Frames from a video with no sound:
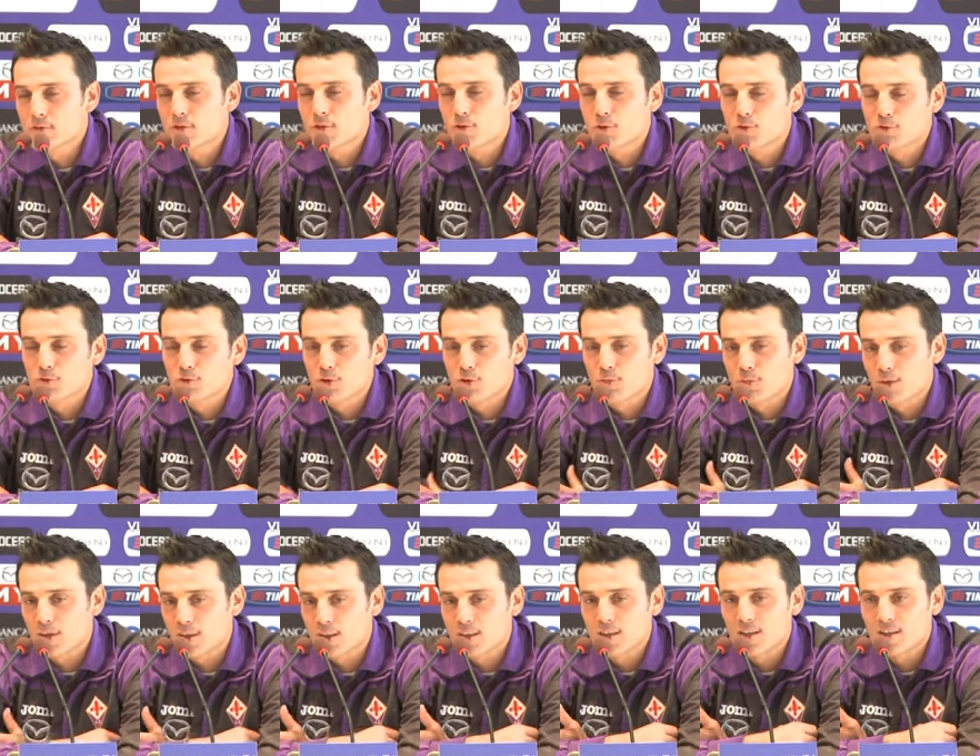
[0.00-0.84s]

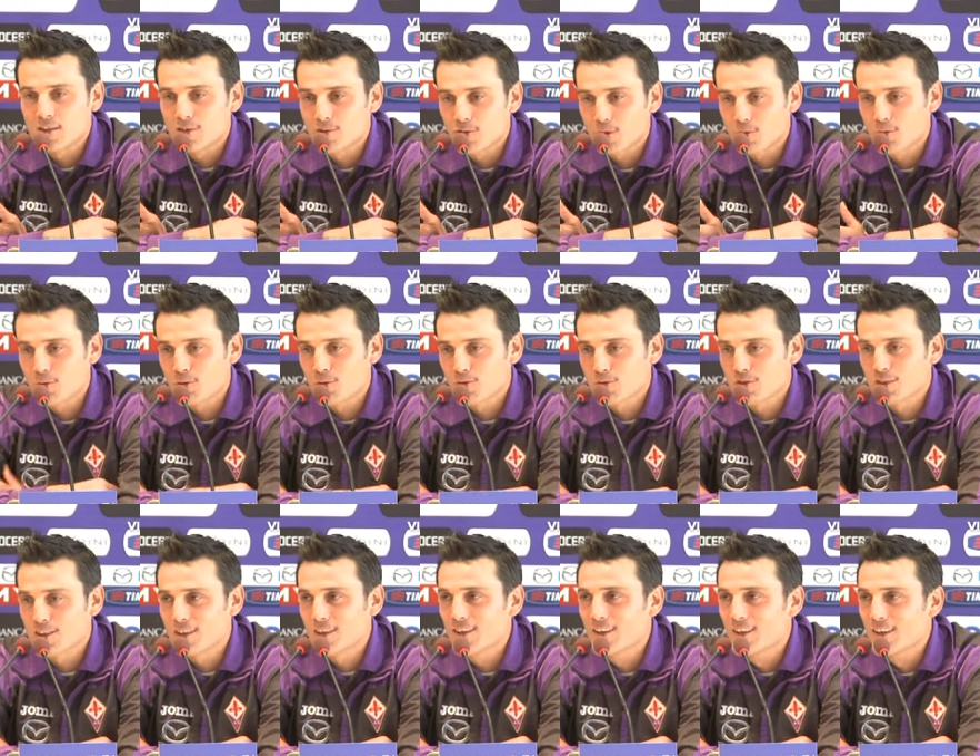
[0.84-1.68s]
contropiede, diciamo
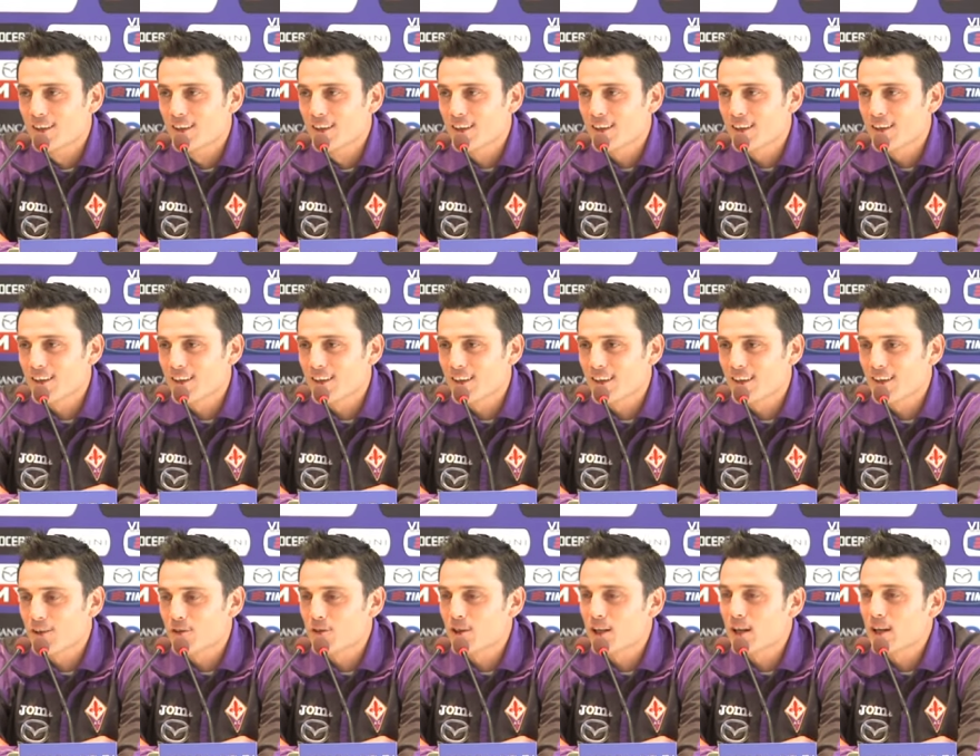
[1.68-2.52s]
così, eh,
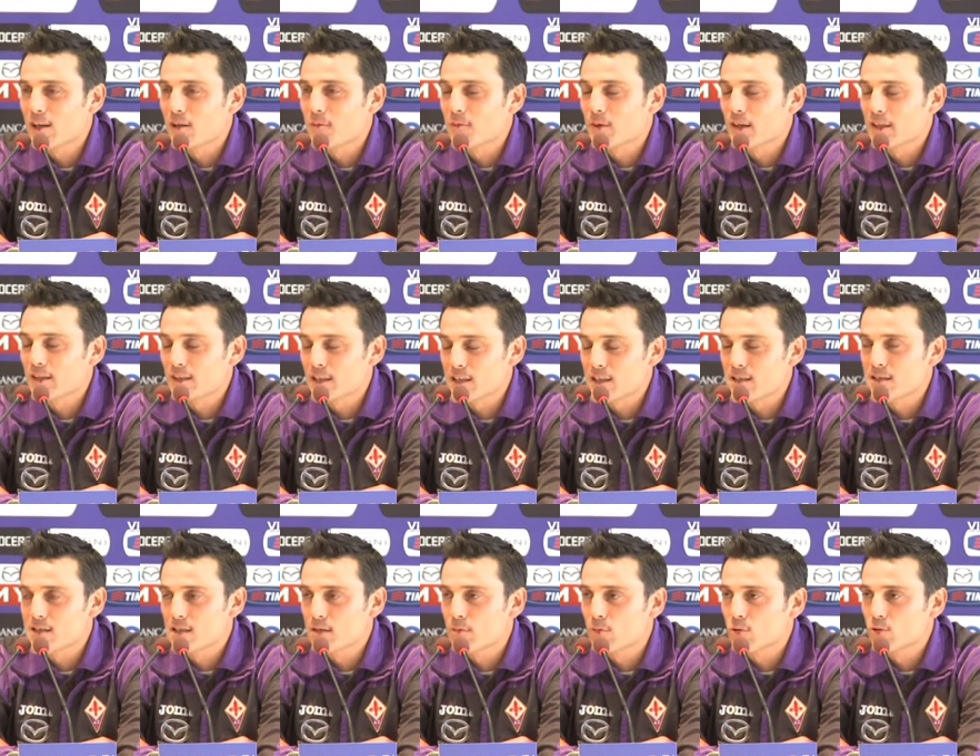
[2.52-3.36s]
hanno delle
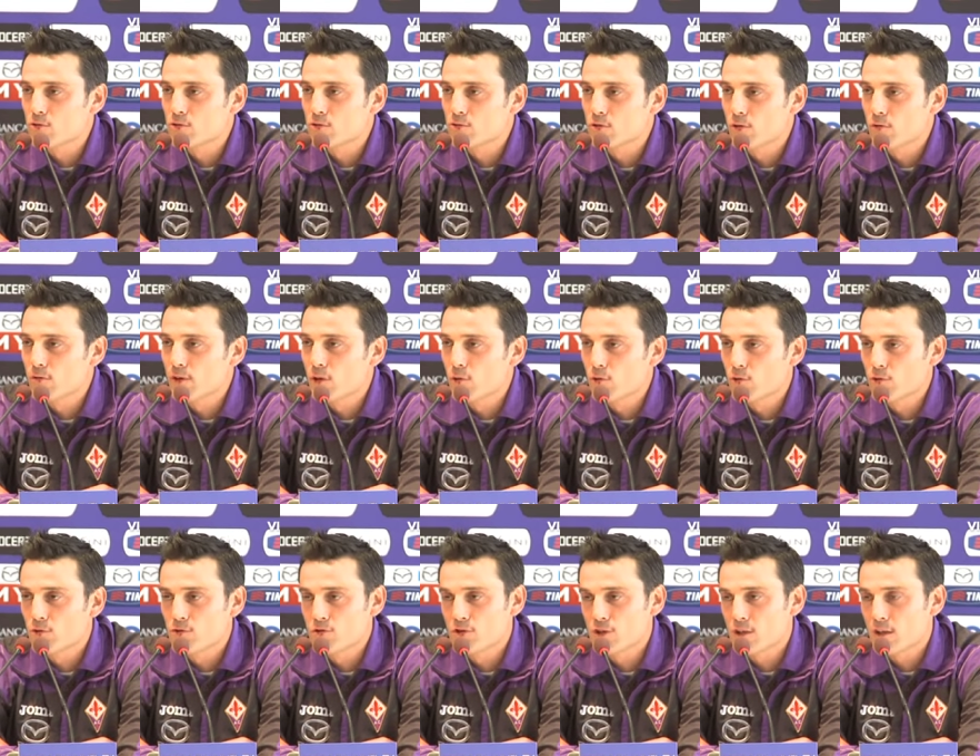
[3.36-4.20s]
ripartenze molto
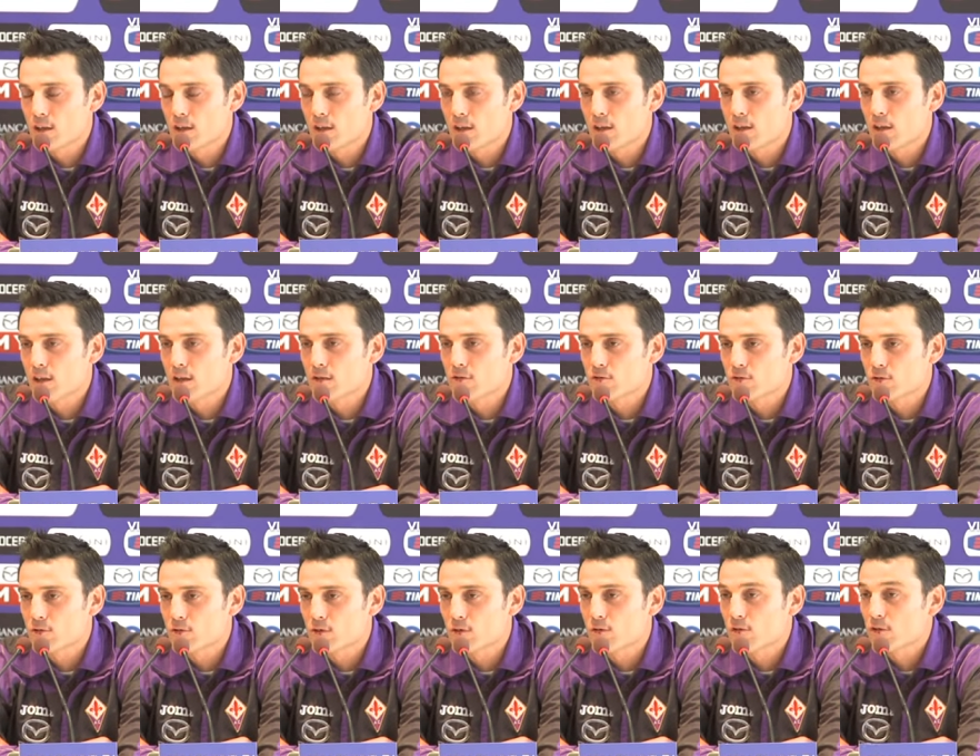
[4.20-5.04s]
veloci e
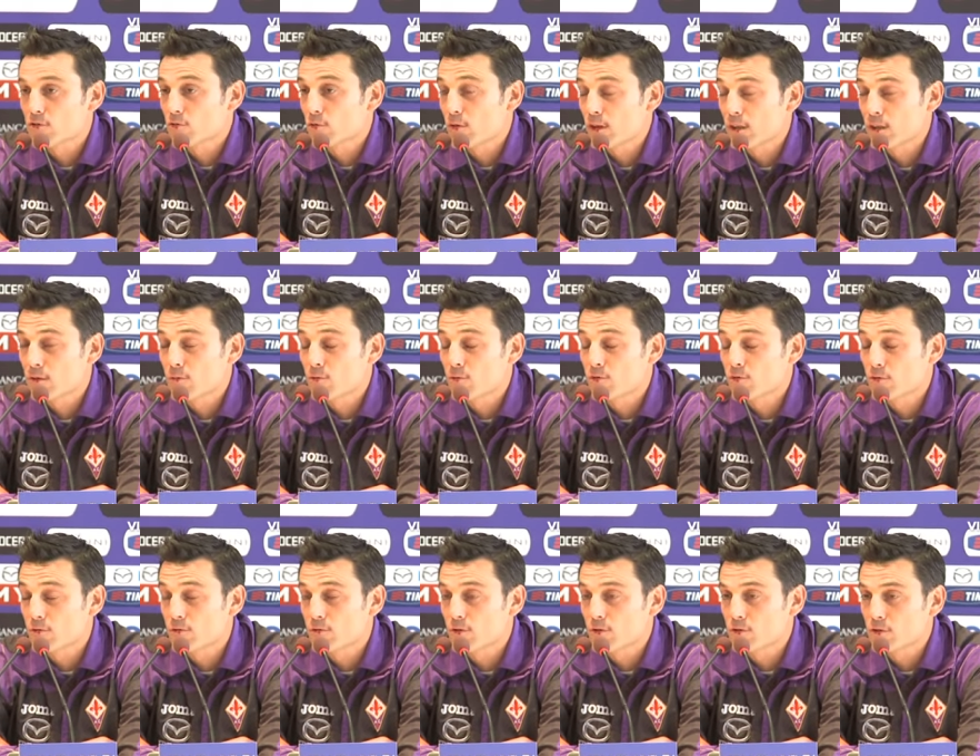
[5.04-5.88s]
so, è una squadra
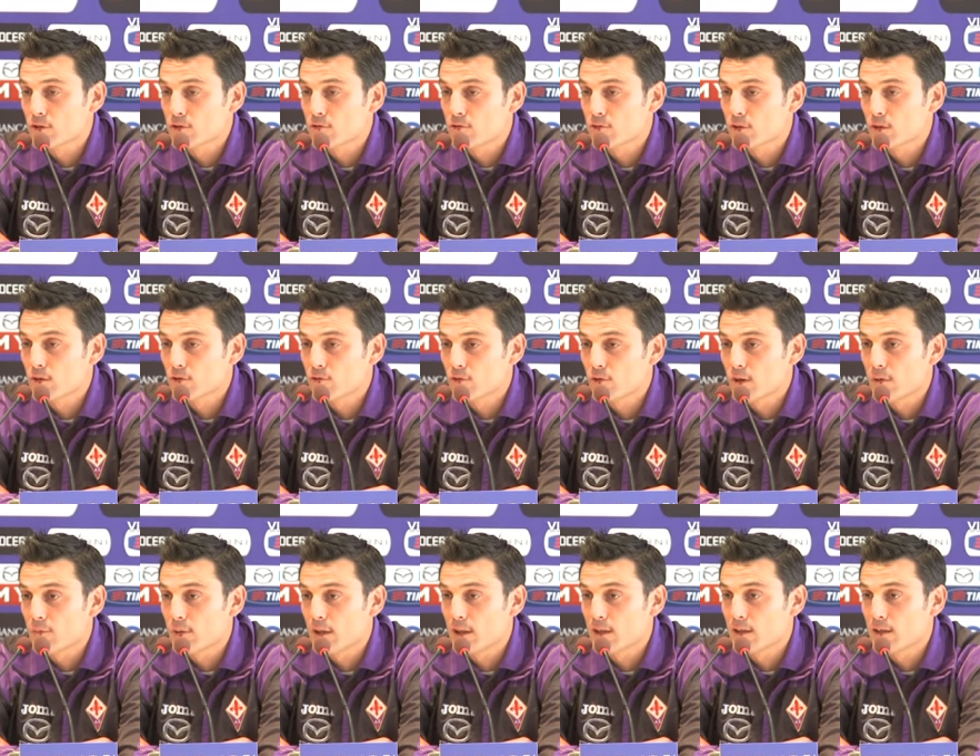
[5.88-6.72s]
molto forte sui,
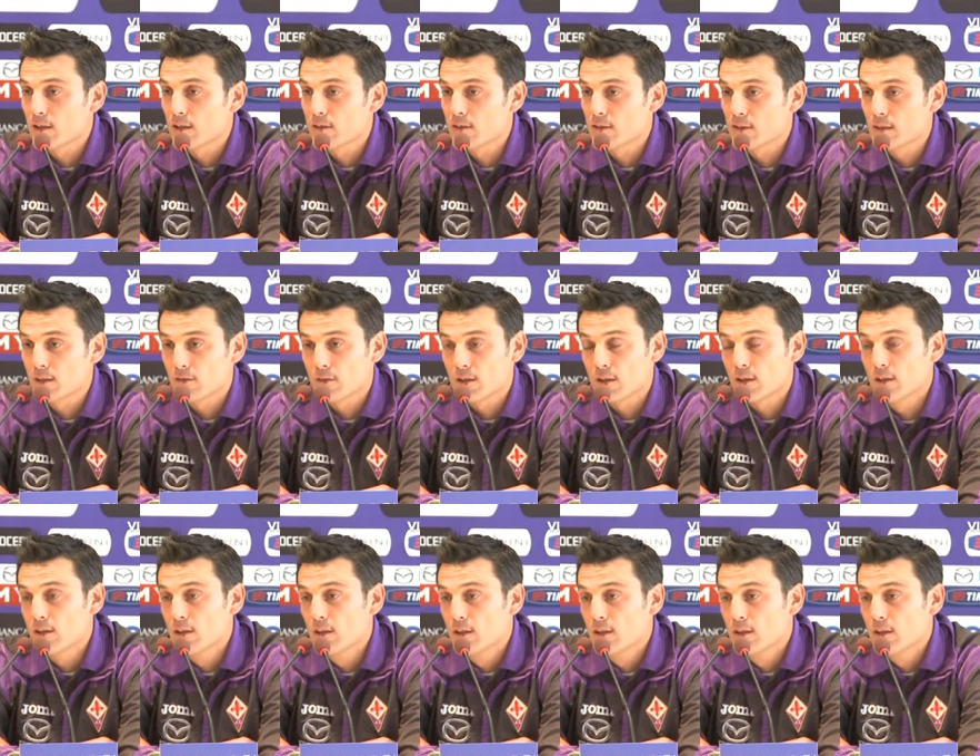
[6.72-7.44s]
sulle palle inattive.